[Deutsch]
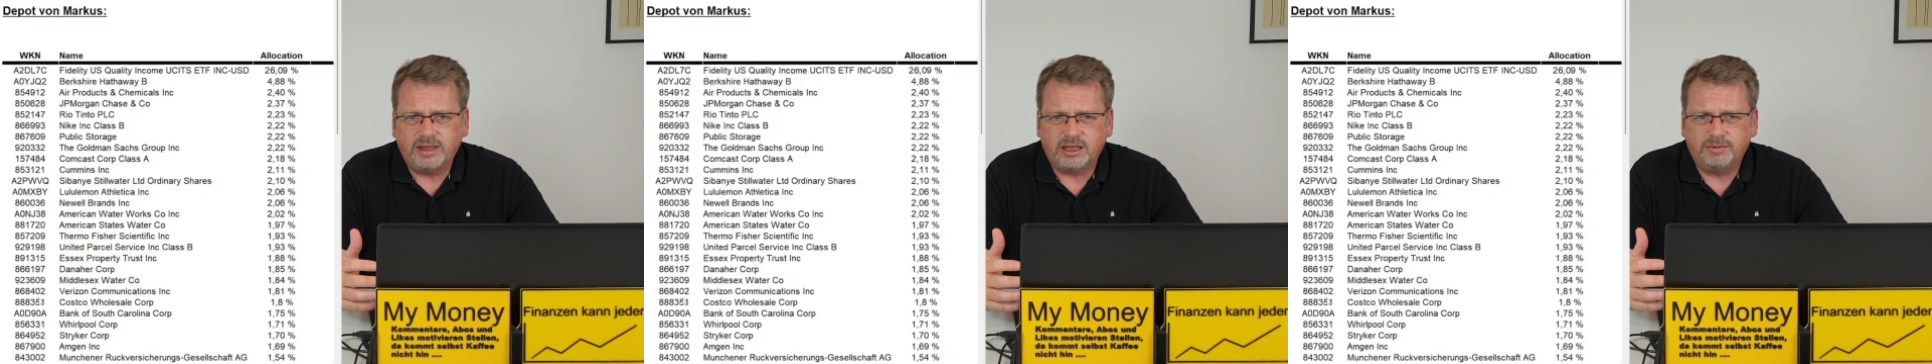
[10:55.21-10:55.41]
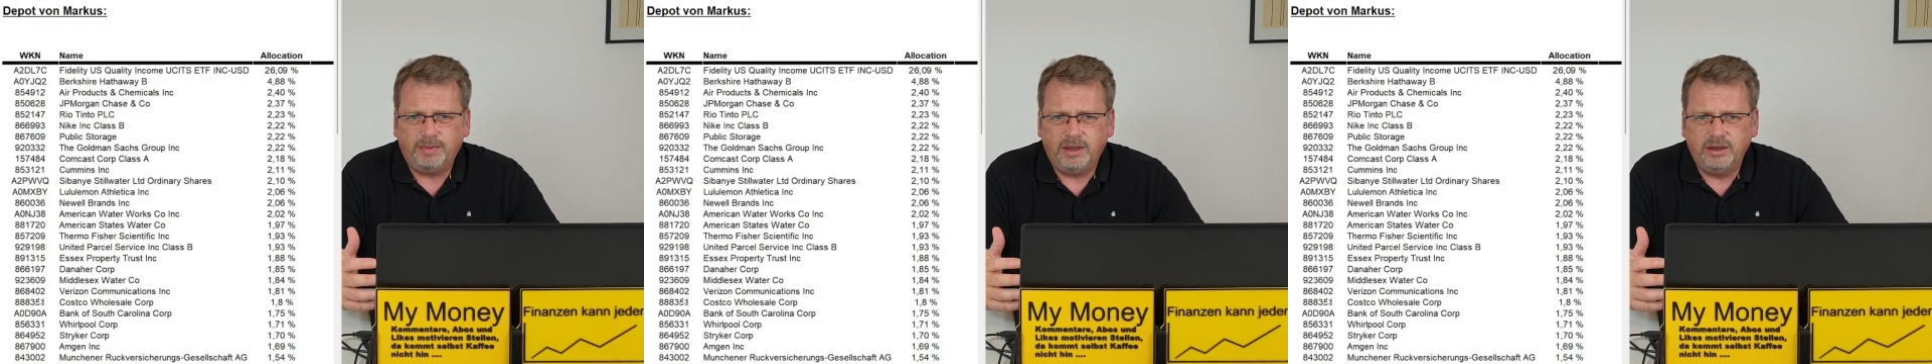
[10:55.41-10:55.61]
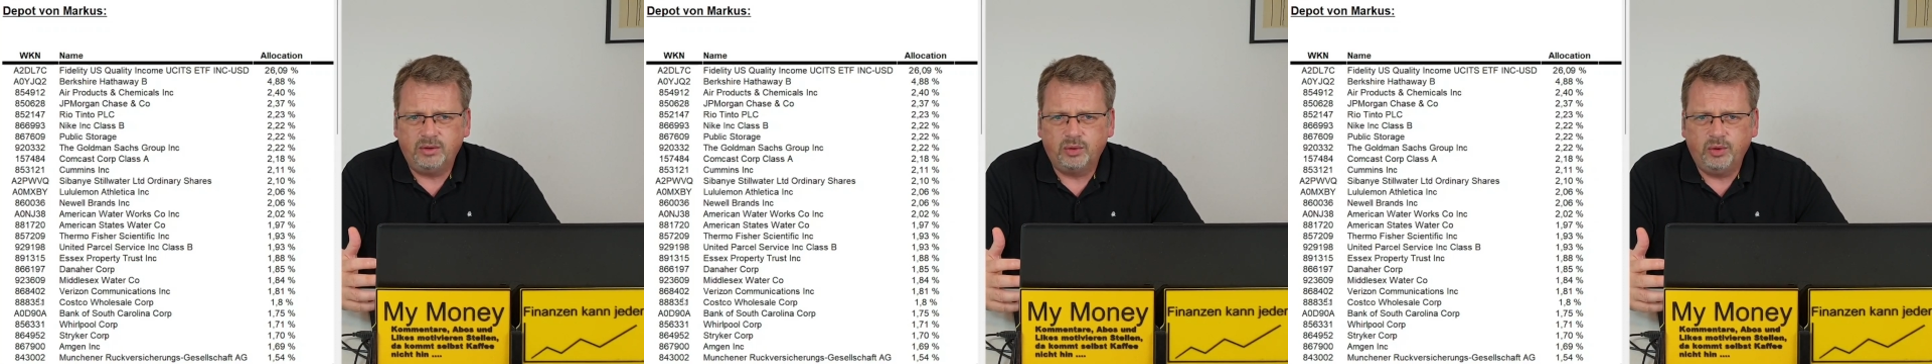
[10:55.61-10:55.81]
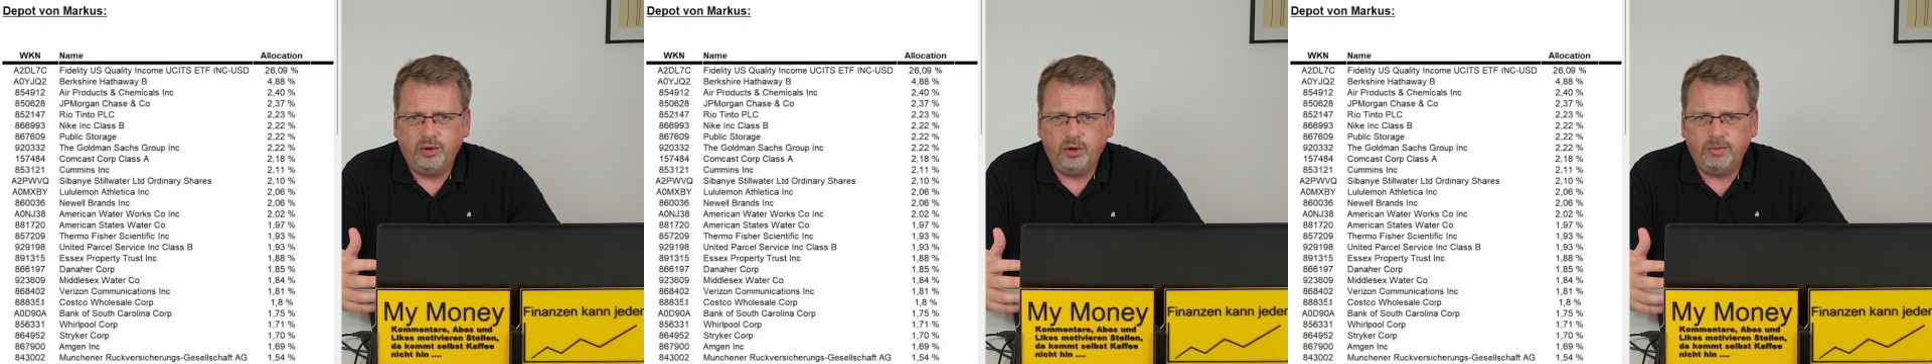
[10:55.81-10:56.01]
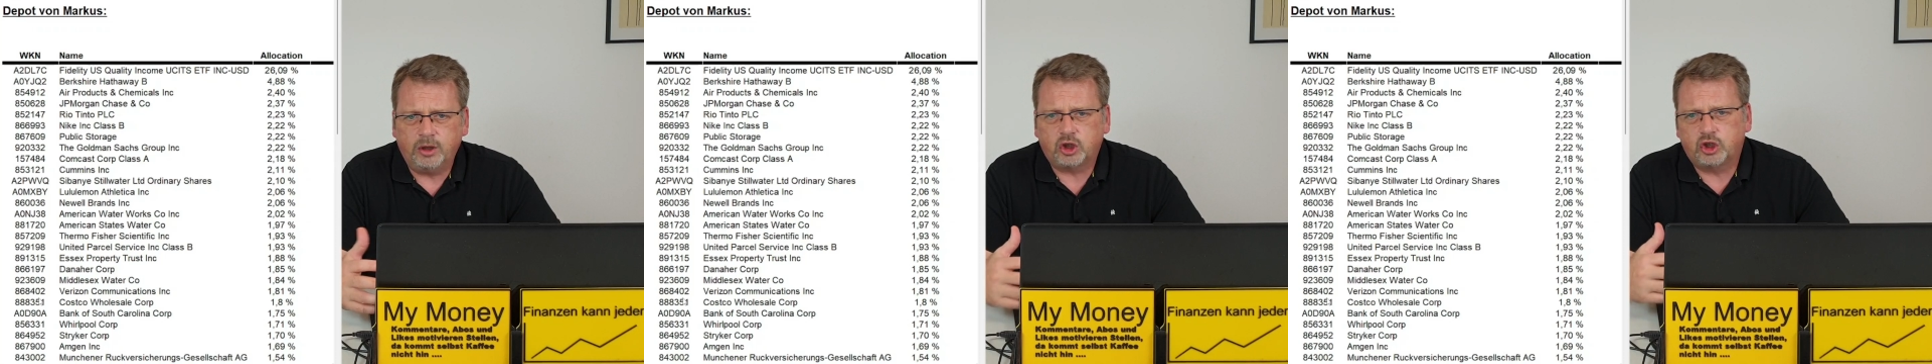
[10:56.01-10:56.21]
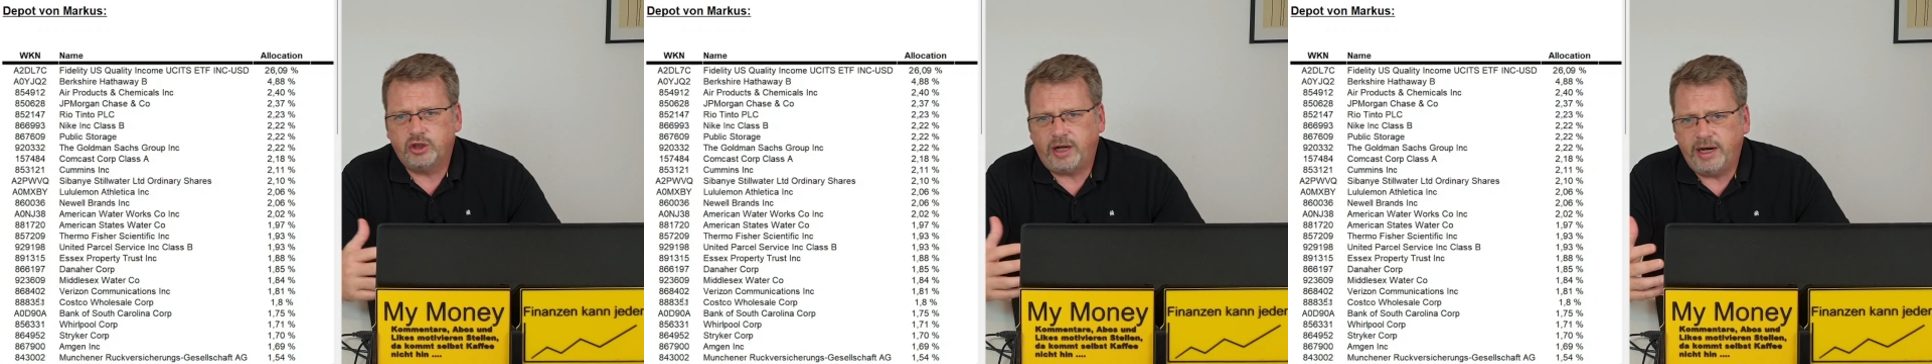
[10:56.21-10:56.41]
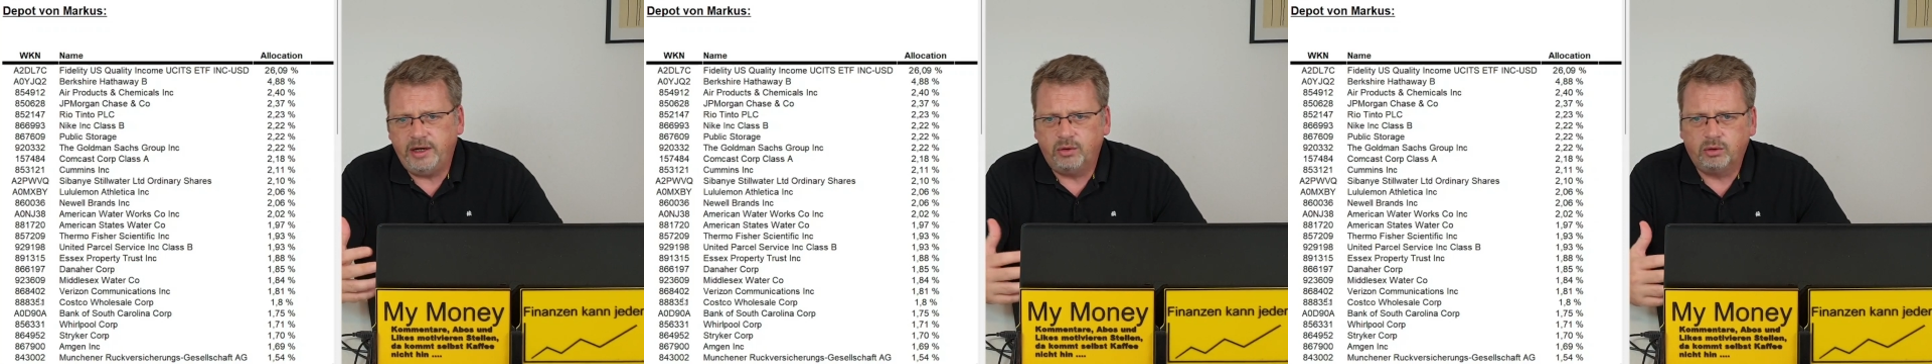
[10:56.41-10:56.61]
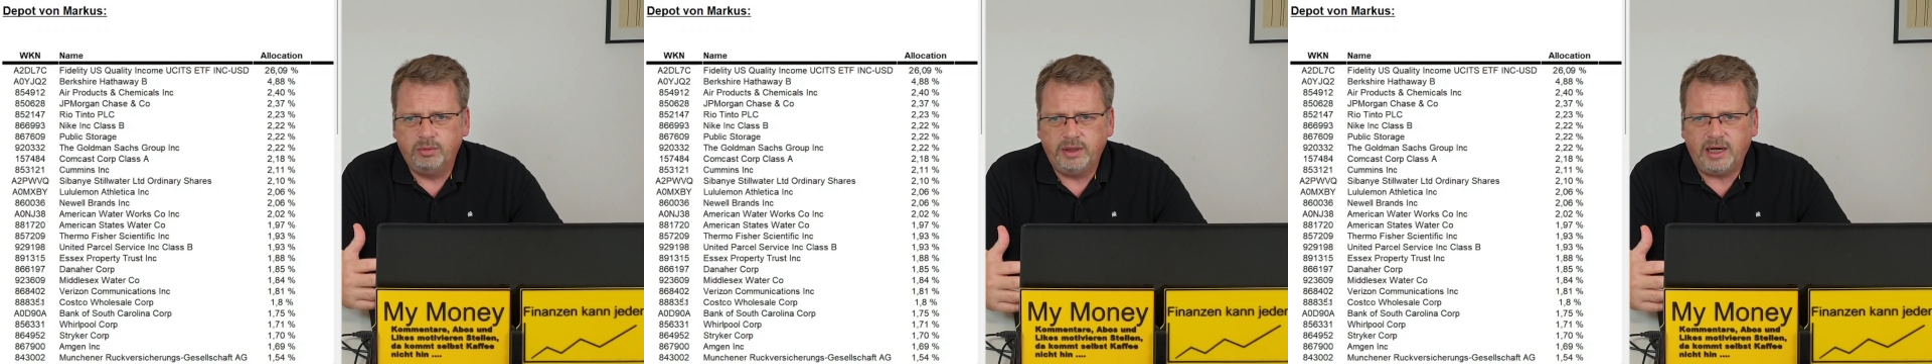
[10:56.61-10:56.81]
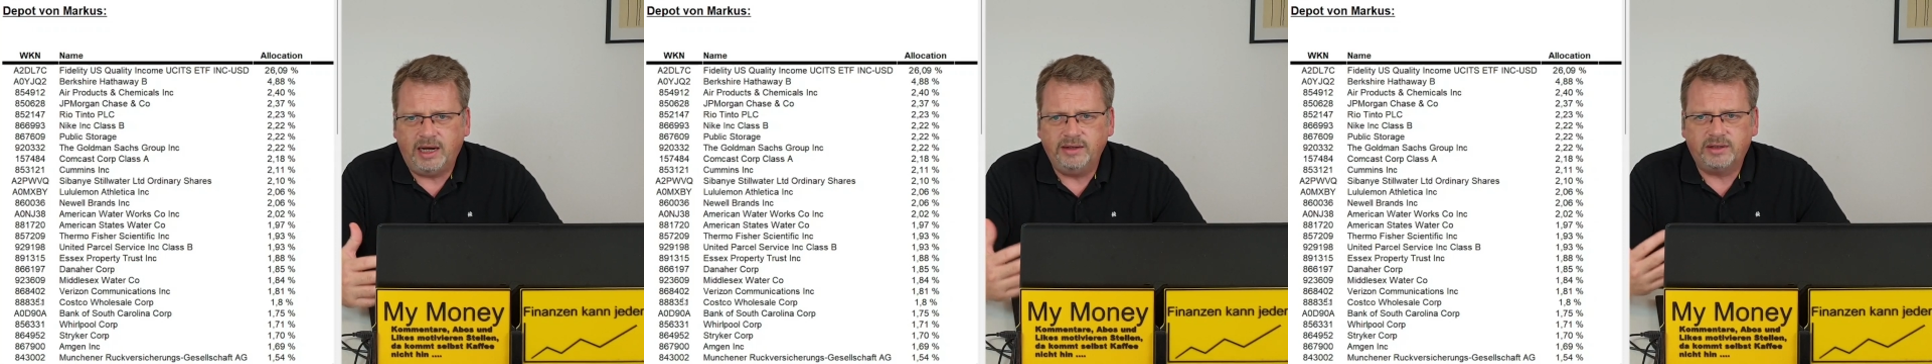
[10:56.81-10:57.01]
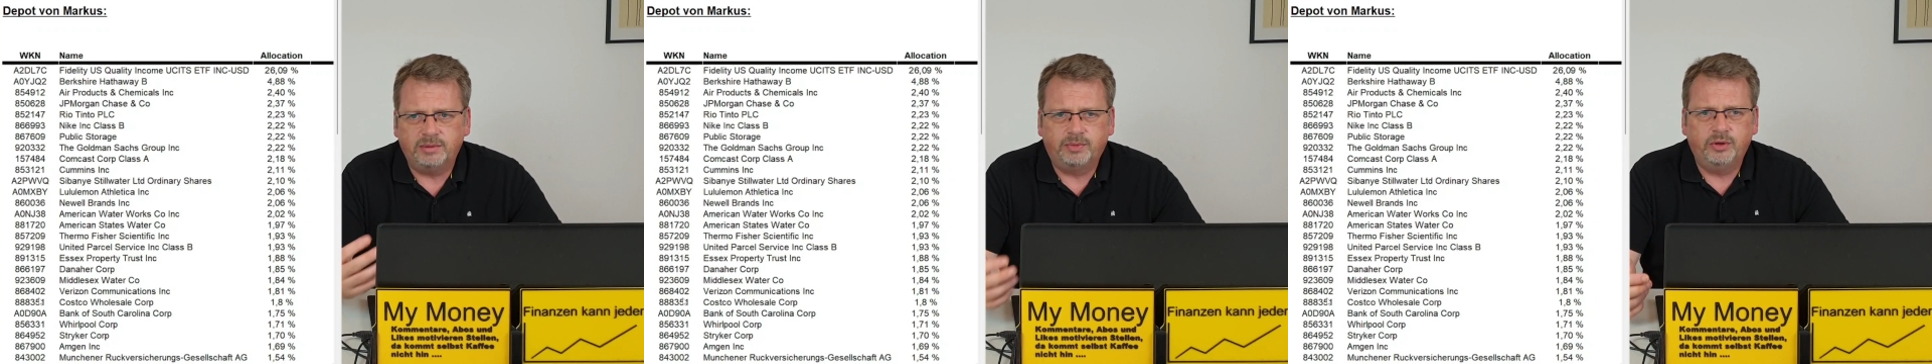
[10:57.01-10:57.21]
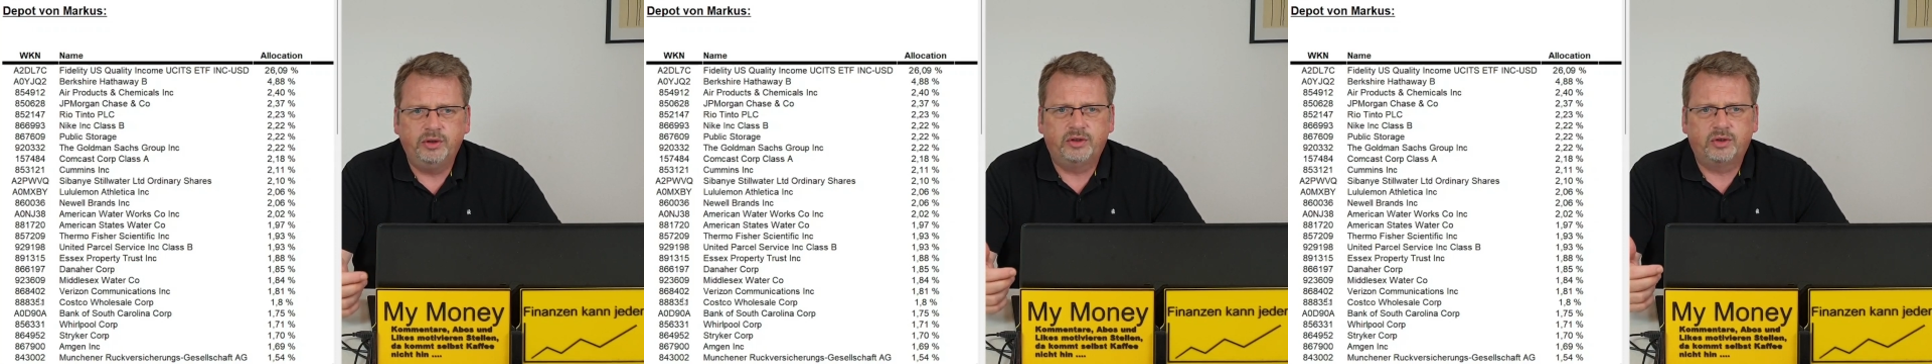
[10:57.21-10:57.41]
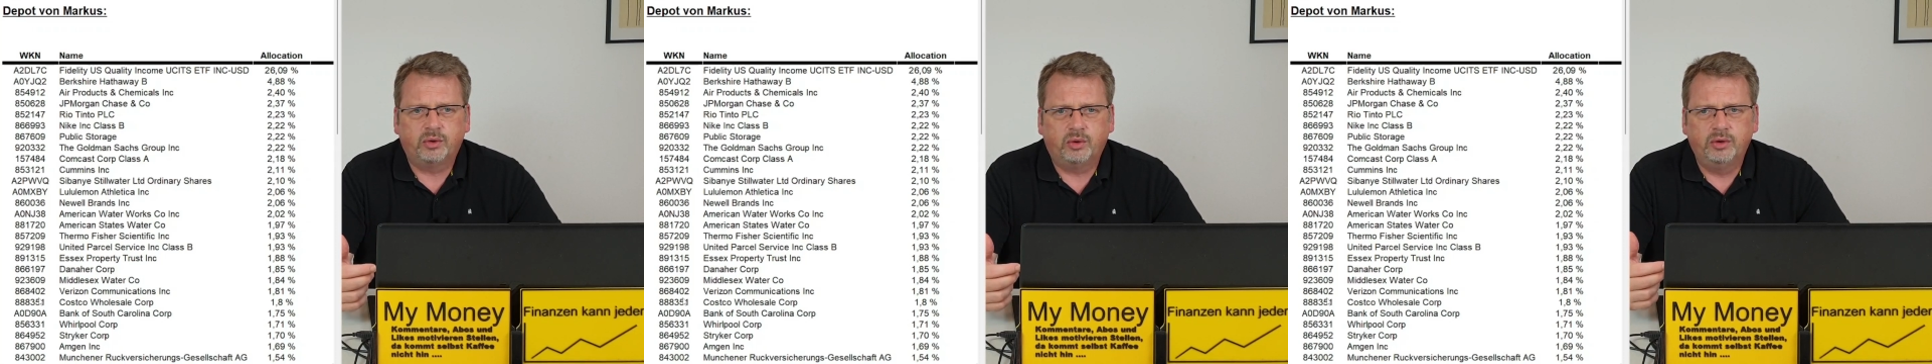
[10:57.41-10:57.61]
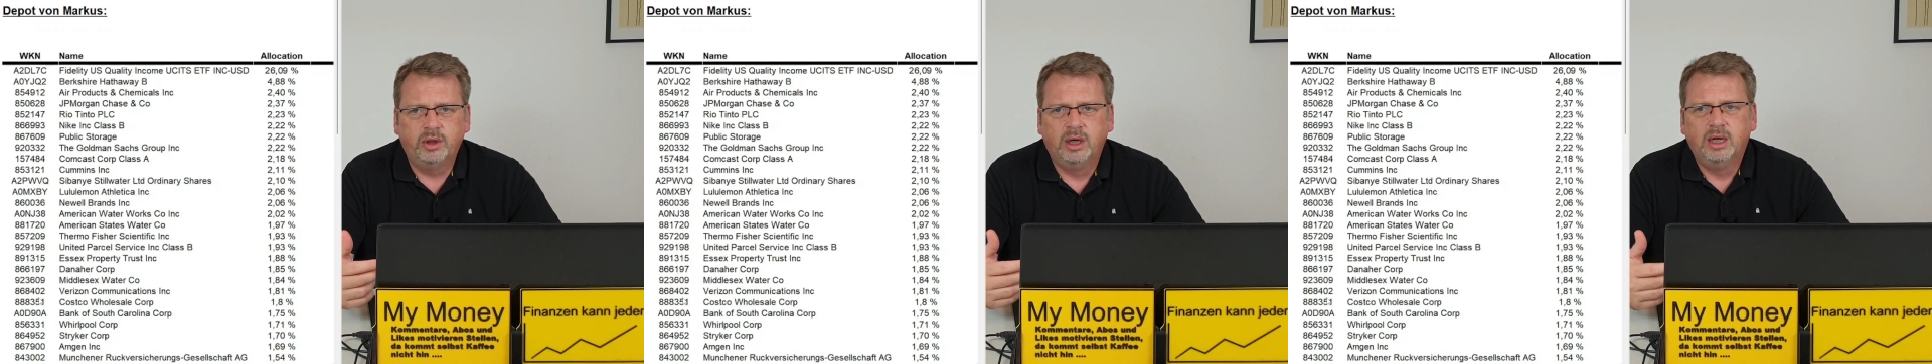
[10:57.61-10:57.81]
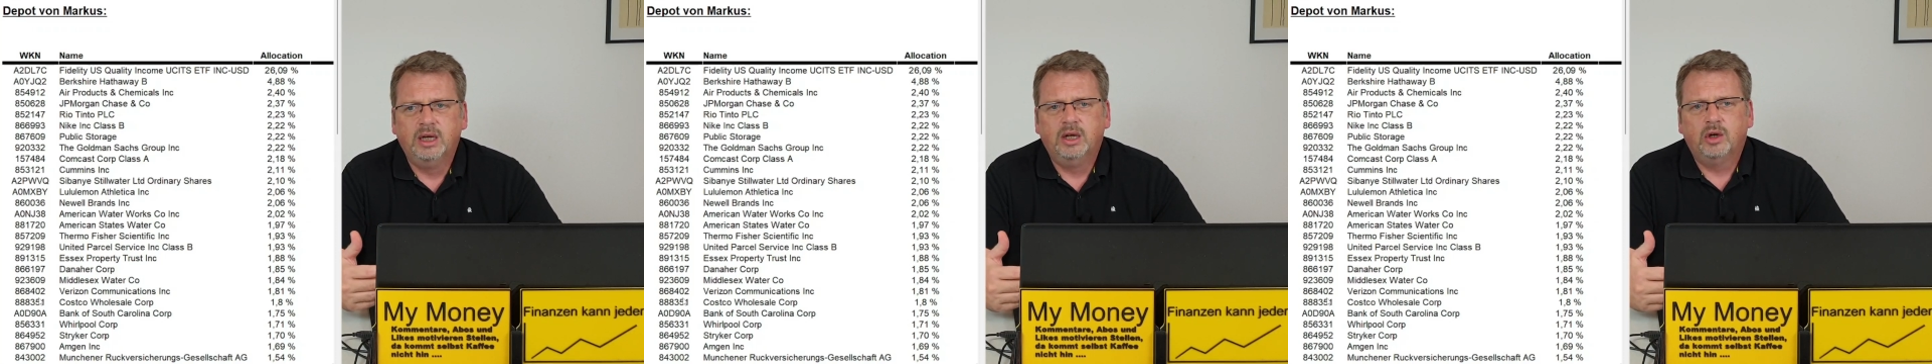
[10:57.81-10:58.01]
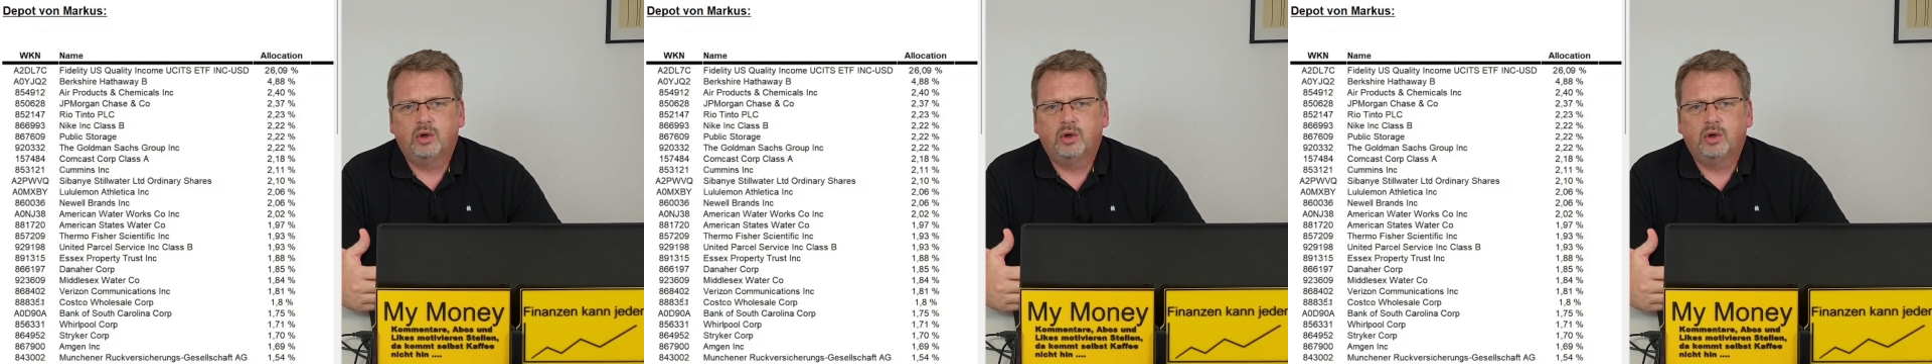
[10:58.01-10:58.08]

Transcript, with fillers: dass man durch Überschneidung mit Einzelpositionen